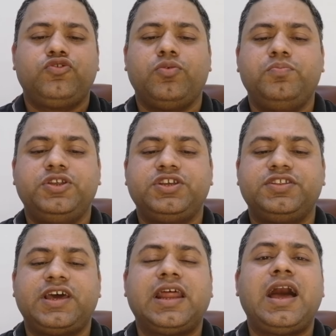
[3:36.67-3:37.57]
চব্বিশে
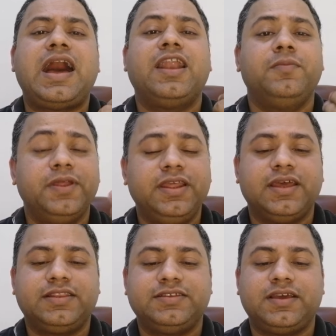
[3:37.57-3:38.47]
যারা
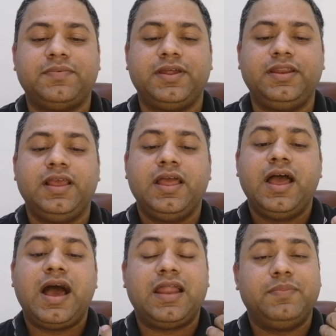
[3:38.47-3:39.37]
আলবেনিয়াতে যাবেন
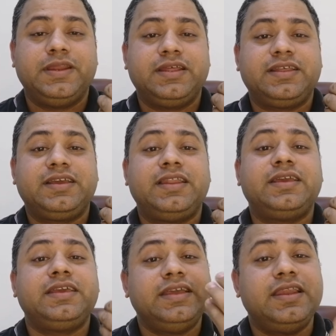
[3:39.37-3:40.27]
আলবেনিয়াতে গেলে
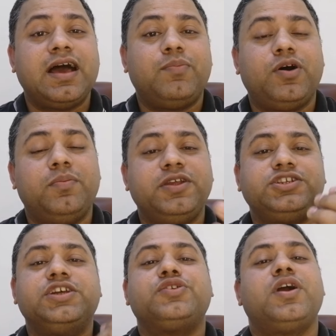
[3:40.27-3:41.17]
কি লাভ হবে
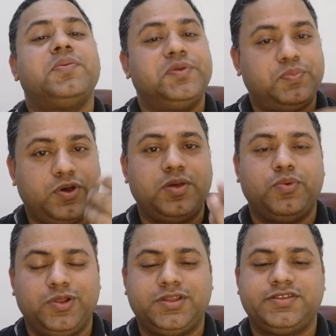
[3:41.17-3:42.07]
সেটা আমি পরে
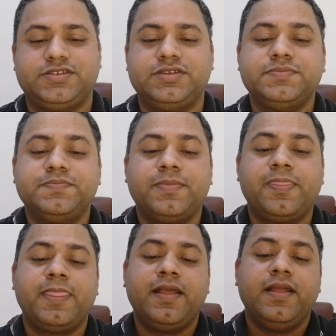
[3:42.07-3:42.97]
বলতেছি
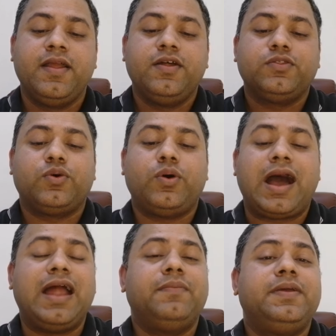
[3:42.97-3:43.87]
তো
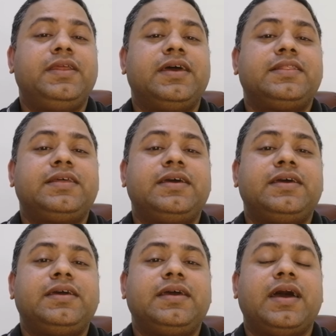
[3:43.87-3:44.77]
আলবেনিয়াতে
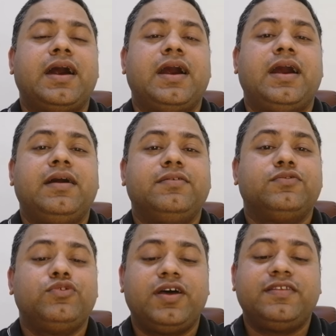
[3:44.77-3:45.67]
দু